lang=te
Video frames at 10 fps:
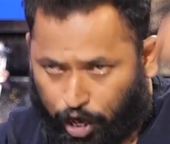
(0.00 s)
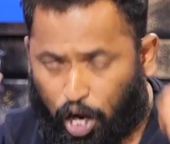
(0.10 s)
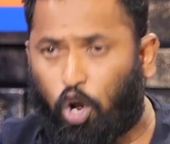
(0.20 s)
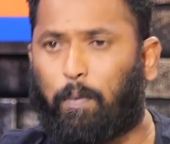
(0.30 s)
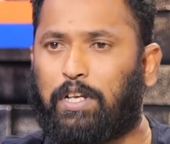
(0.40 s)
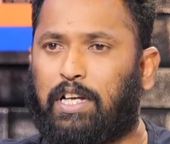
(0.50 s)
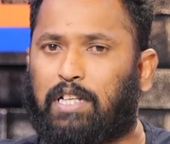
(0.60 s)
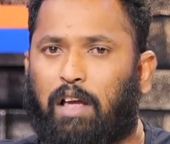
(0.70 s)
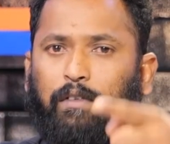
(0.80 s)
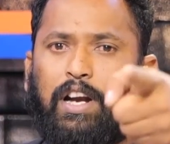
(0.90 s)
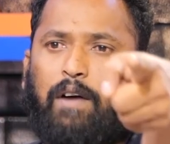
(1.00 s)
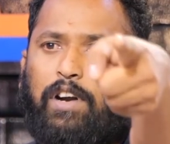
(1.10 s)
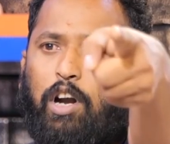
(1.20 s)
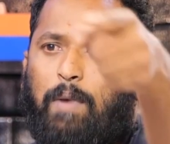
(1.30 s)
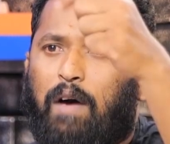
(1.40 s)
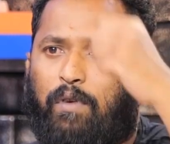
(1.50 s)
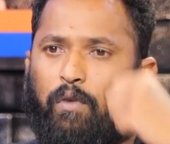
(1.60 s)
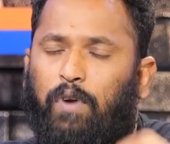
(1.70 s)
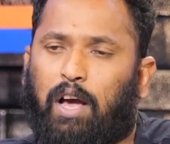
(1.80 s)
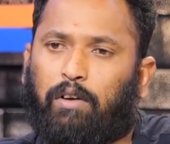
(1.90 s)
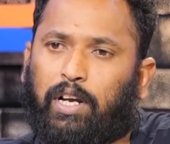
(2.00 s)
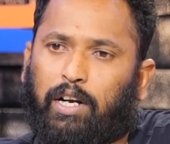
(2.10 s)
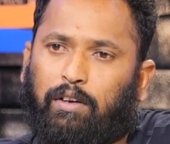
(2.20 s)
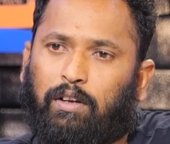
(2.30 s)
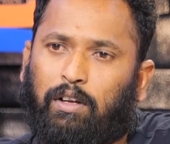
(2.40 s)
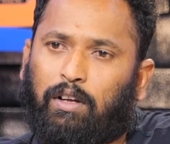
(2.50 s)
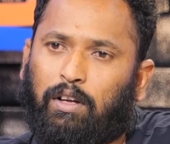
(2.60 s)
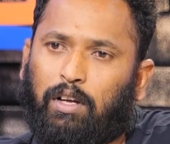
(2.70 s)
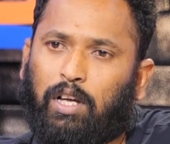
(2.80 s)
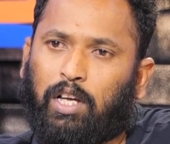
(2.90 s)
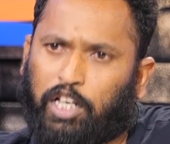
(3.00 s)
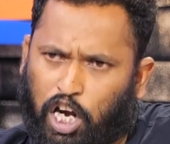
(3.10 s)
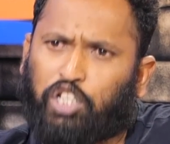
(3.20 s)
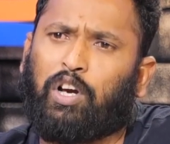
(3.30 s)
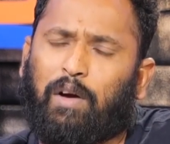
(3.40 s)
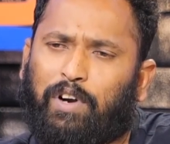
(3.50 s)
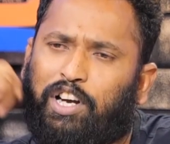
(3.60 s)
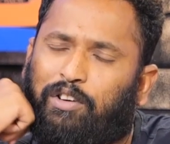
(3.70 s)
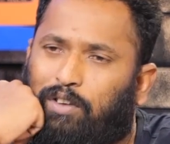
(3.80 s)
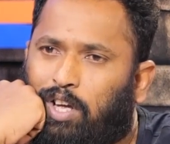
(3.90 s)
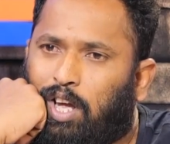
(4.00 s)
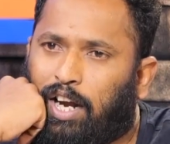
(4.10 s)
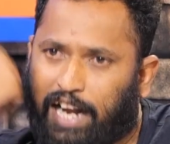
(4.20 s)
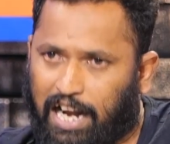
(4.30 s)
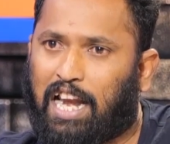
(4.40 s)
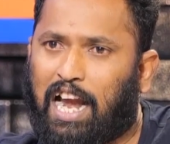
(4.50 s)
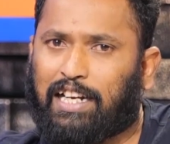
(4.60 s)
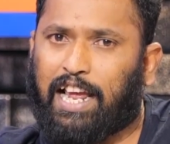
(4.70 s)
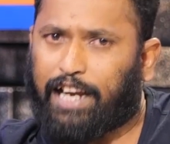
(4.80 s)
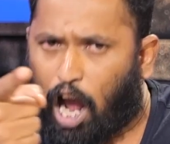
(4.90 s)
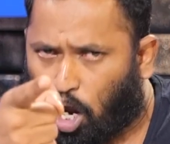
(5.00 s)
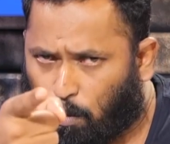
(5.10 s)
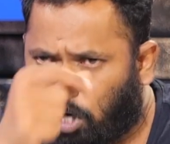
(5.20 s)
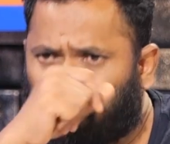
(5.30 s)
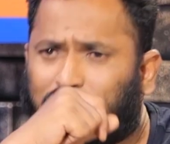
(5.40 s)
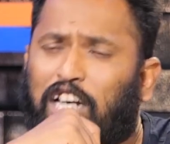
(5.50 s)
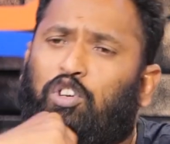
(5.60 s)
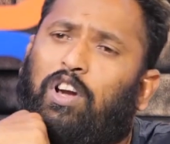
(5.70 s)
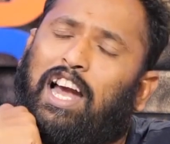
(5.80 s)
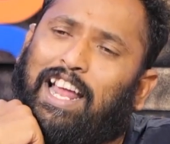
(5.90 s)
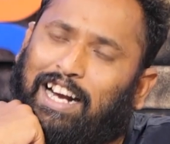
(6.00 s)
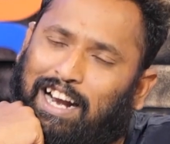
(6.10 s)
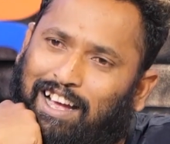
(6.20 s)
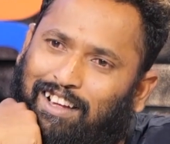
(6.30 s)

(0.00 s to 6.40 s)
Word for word: నేను పనిచేశాను వీడెవడీడు బ్యాబ్కో వీడు శేషు ఎవడీడు నేను వెళ్ళే టైంకి ఆల్మోస్ట్ శేషు లేడు అక్కడ